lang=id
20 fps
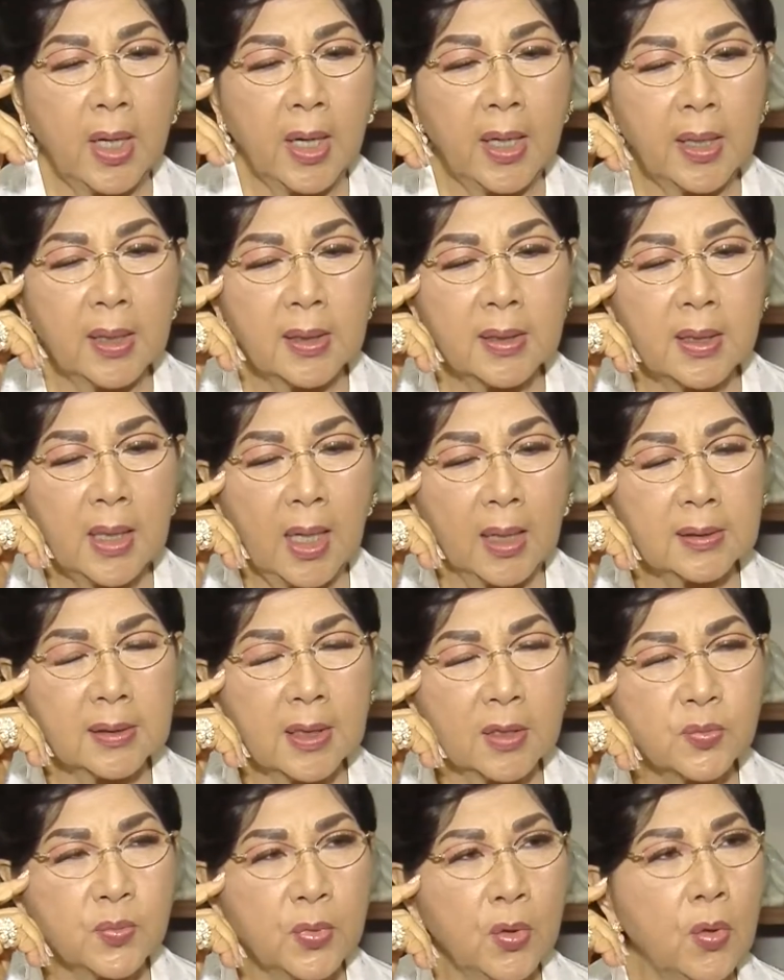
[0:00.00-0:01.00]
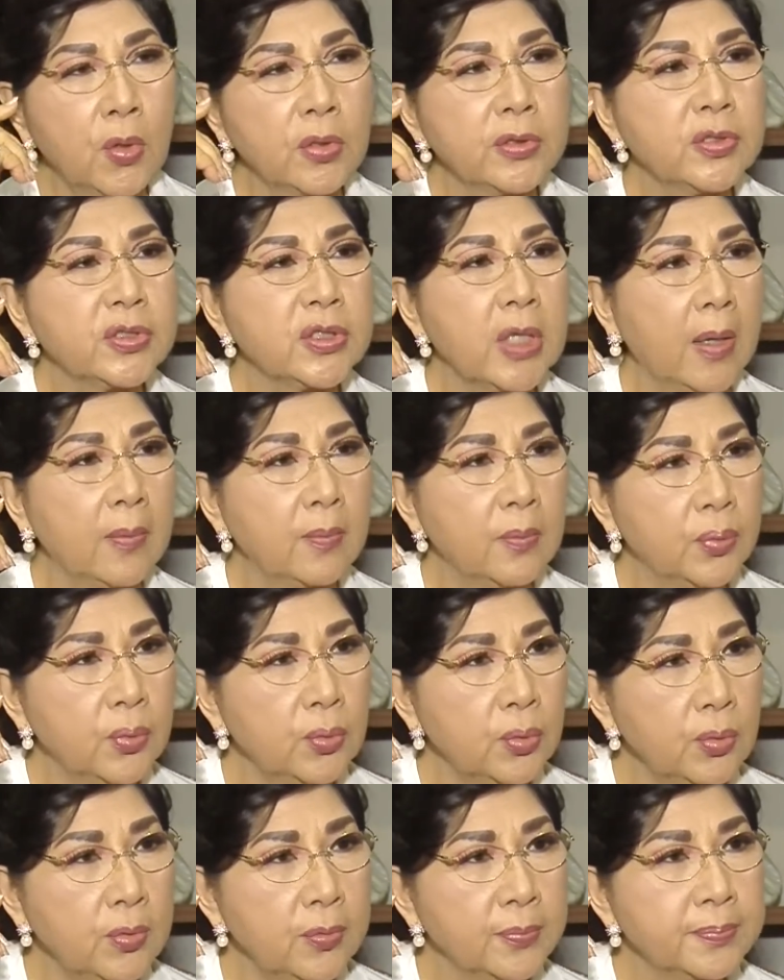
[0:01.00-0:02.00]
naik di atas pohon
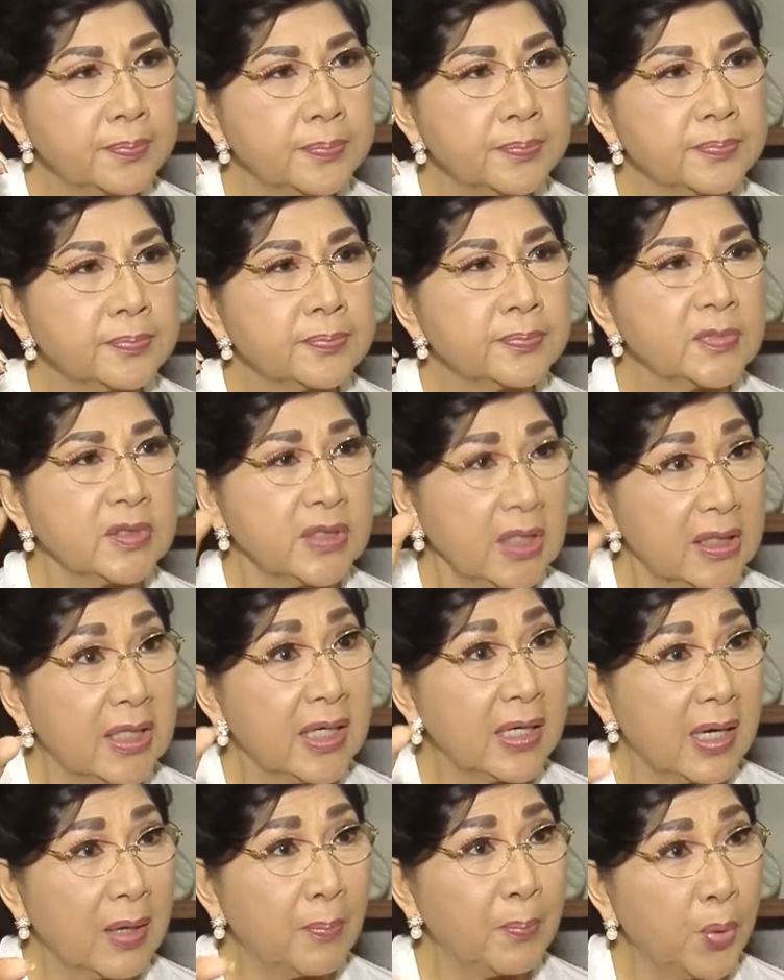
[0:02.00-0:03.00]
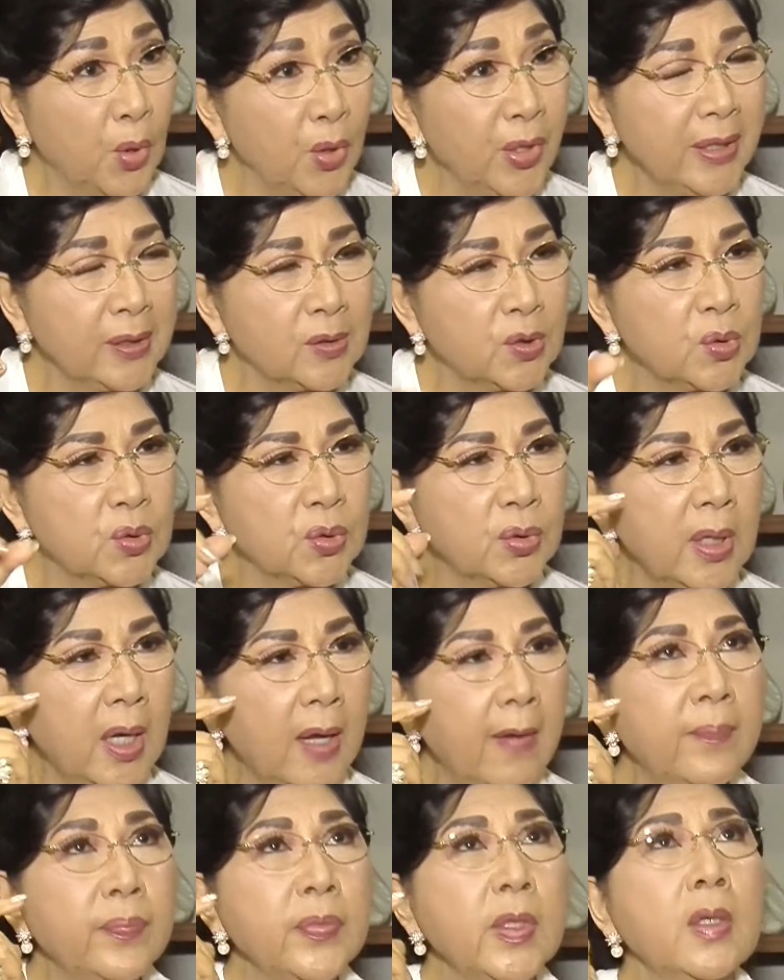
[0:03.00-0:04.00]
jambu, jadi ya kebun itu juga.
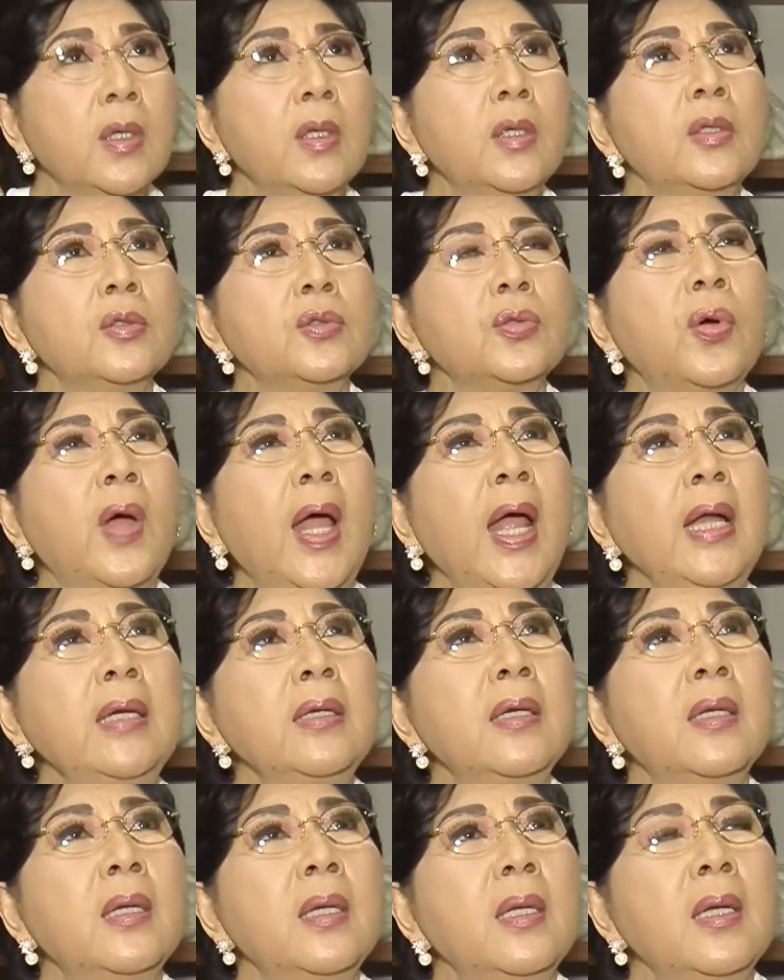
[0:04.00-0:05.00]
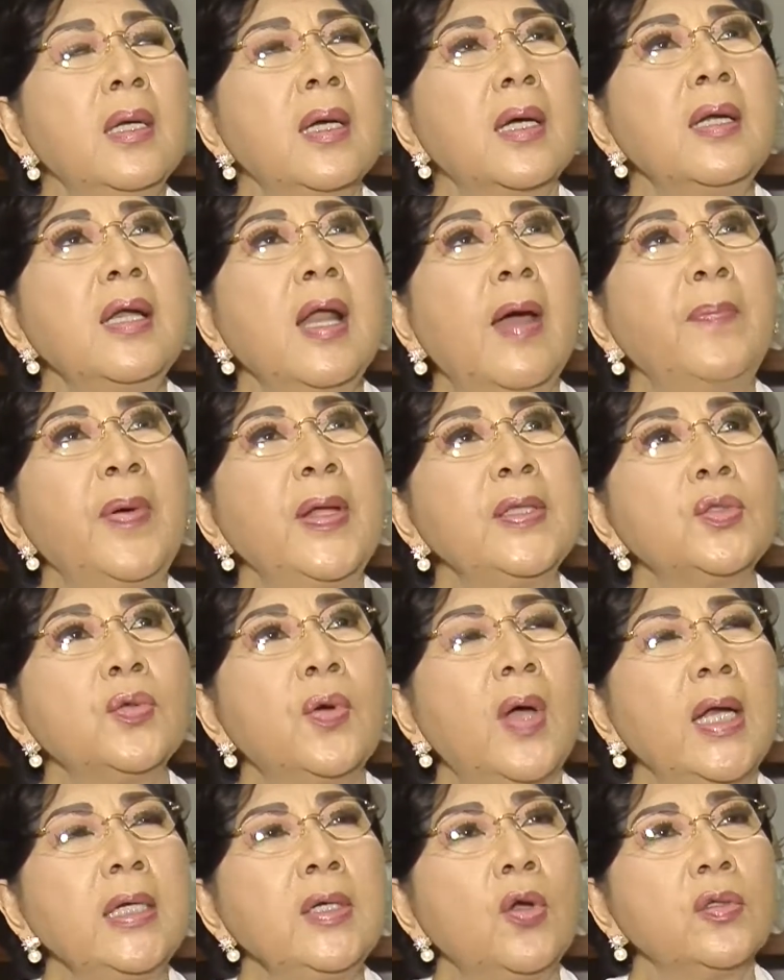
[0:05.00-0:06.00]
Tuhan, kenapa
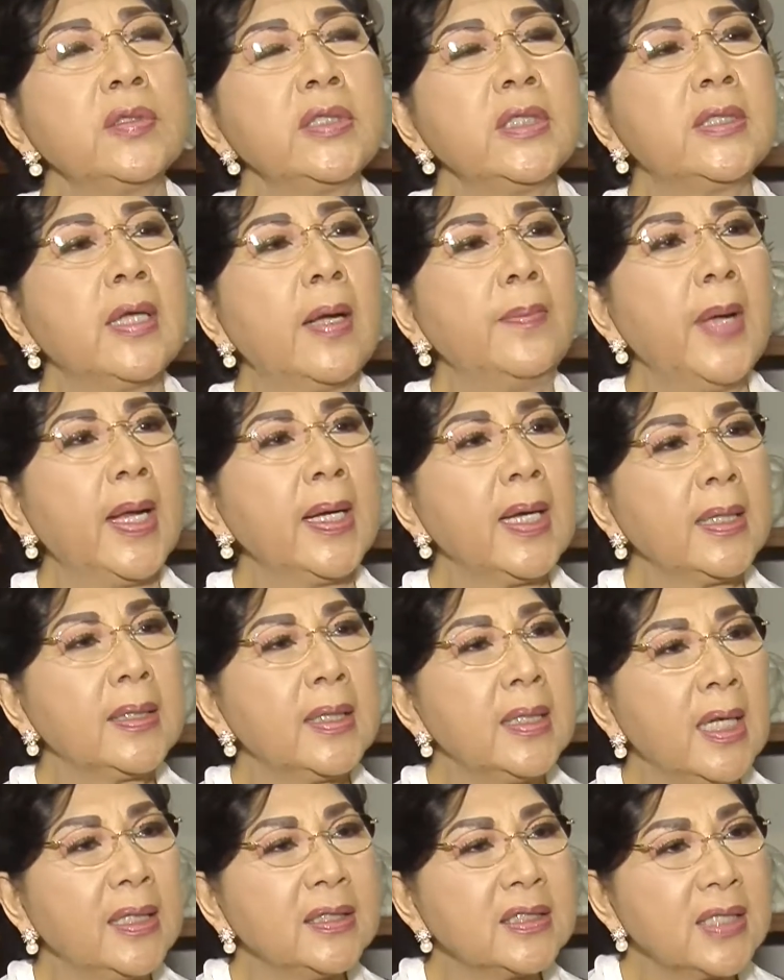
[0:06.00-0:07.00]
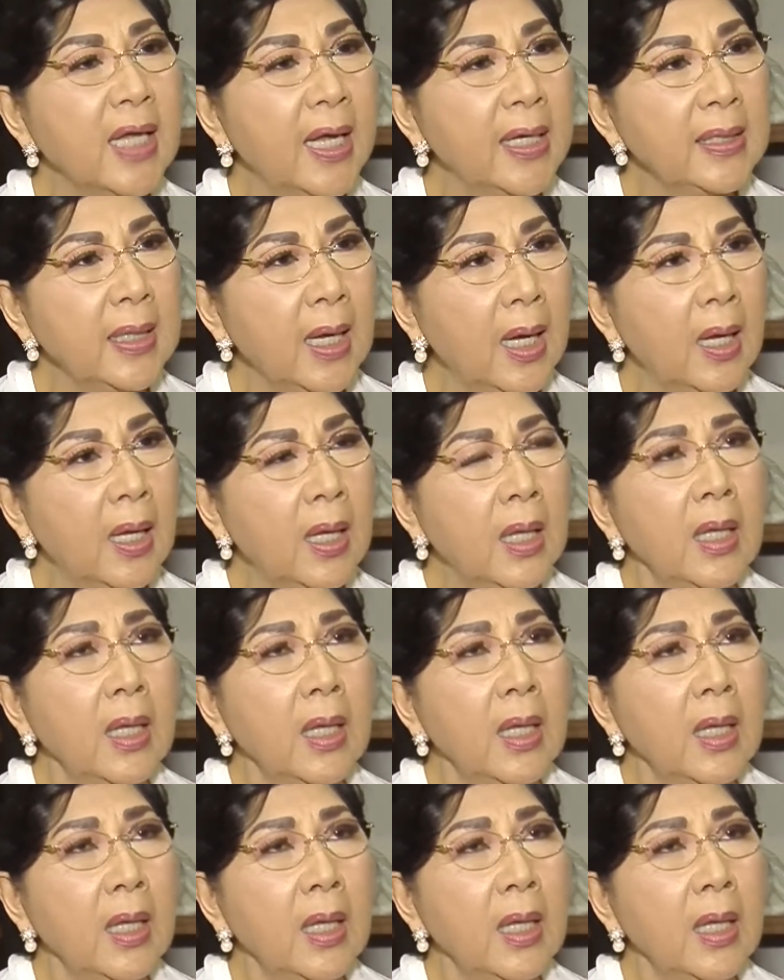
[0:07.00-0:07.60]
Tuhan kok tidak marah dengan saya?